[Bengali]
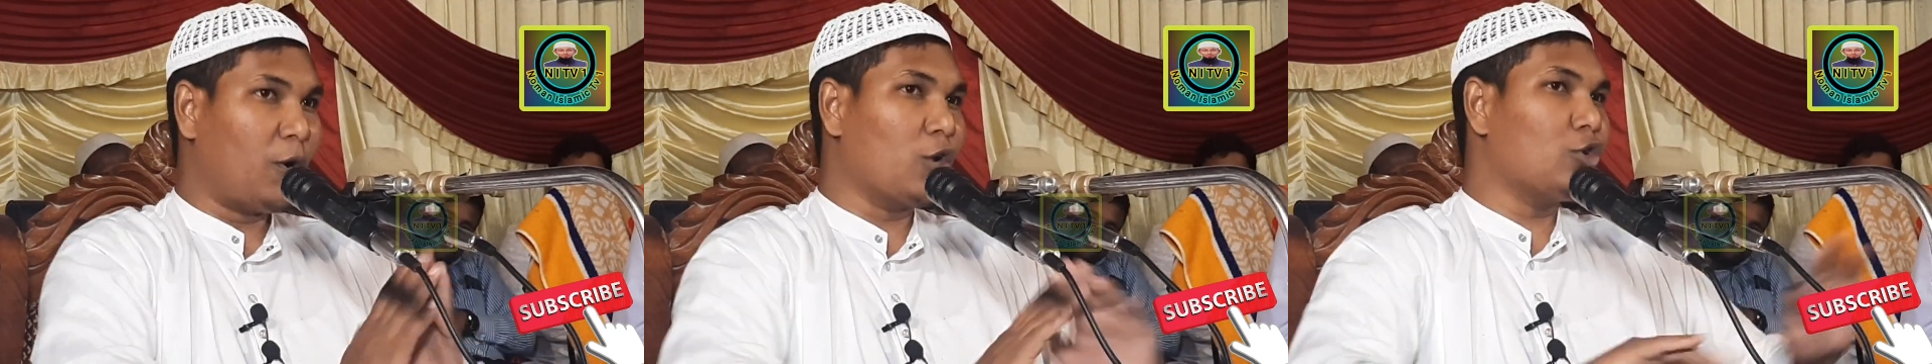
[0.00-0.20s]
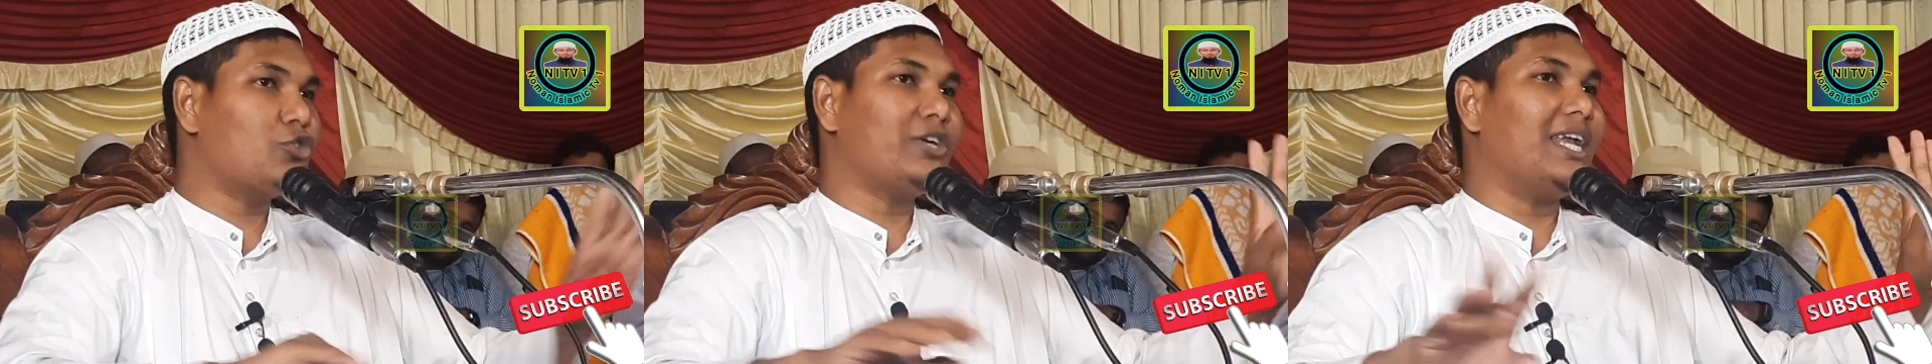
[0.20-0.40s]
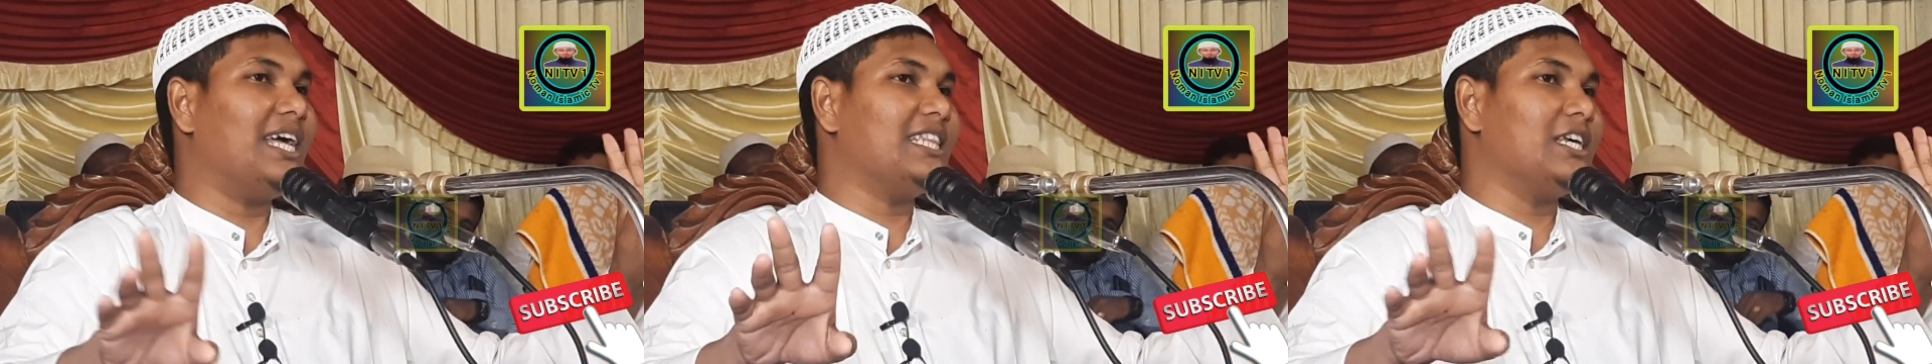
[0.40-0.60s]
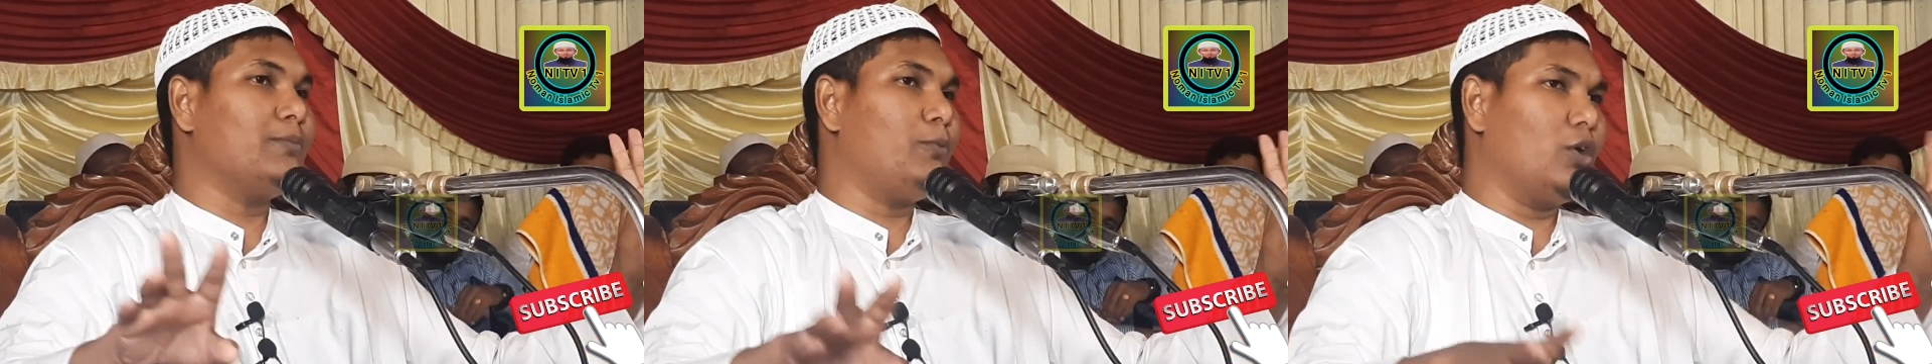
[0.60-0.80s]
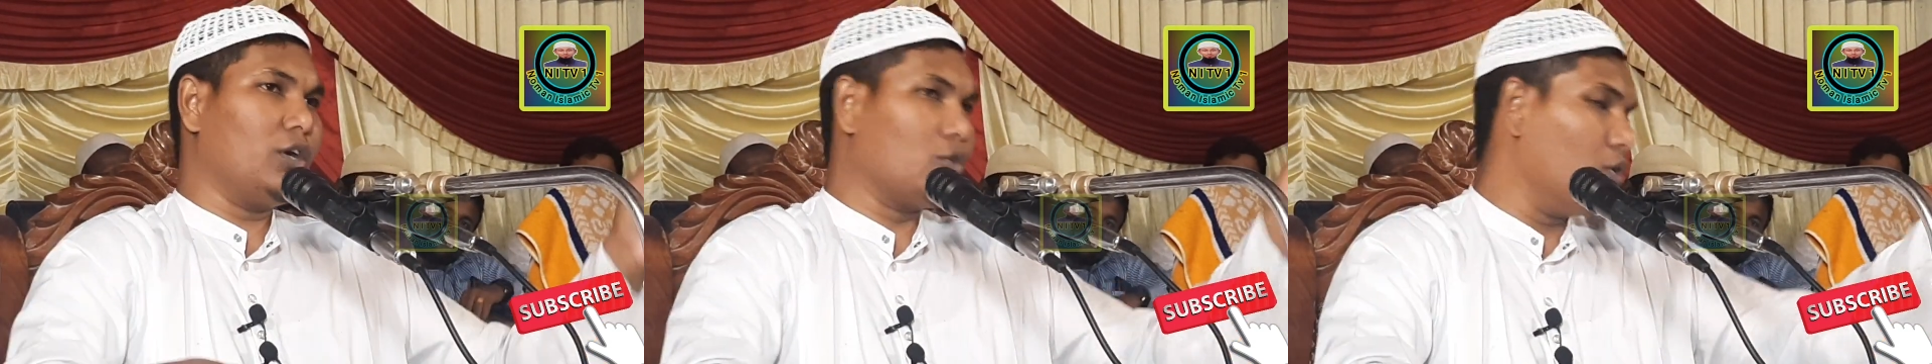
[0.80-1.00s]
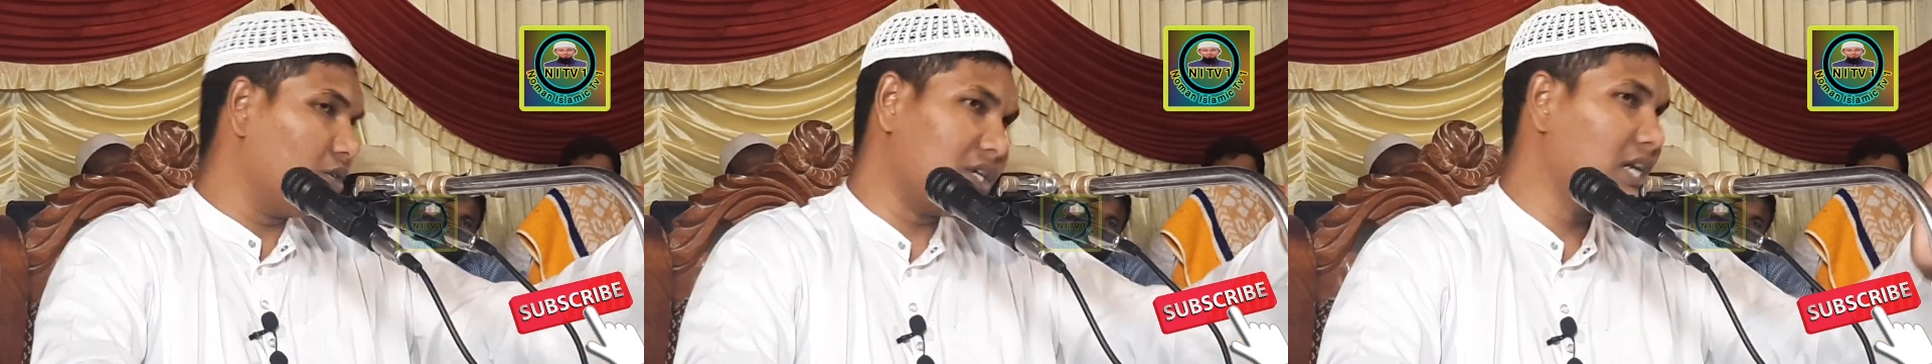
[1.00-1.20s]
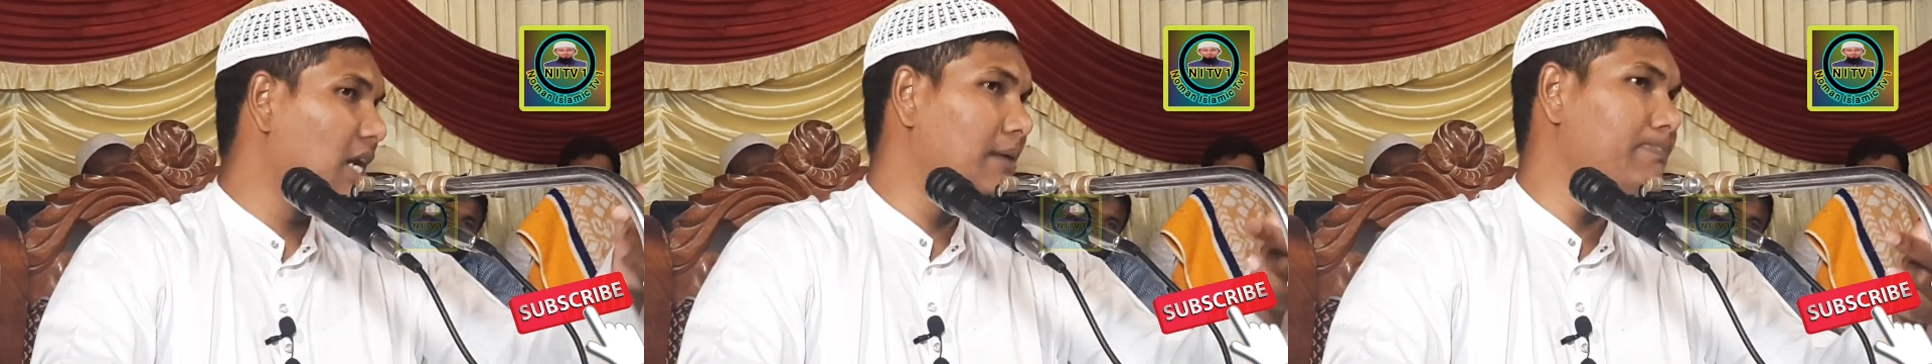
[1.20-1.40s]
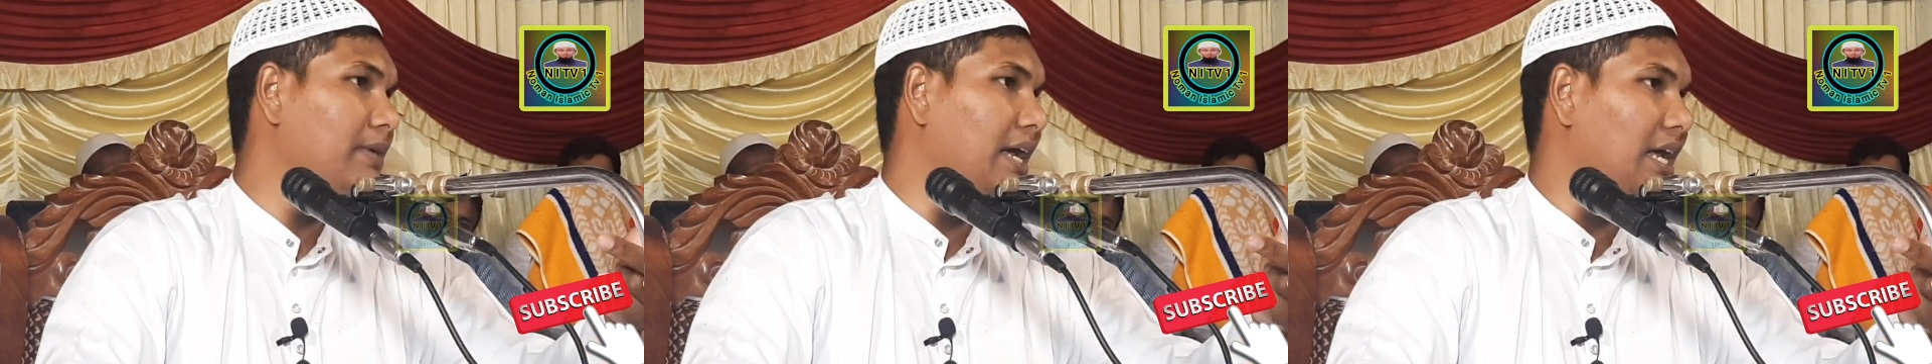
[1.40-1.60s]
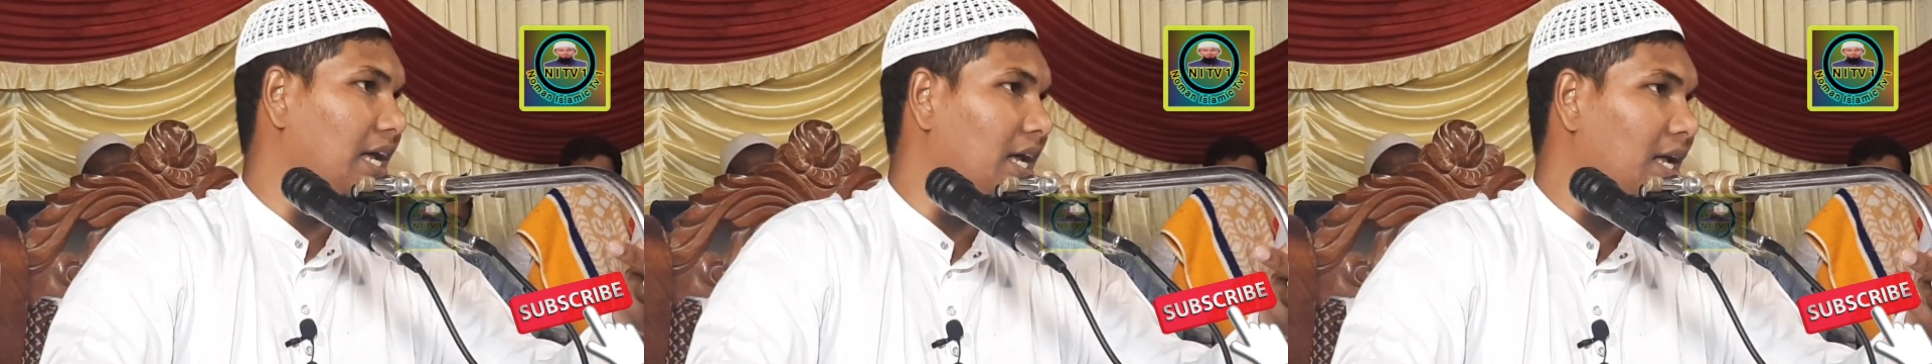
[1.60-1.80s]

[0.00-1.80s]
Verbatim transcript: ফরজ সালাতের পরে করছেন না আপনি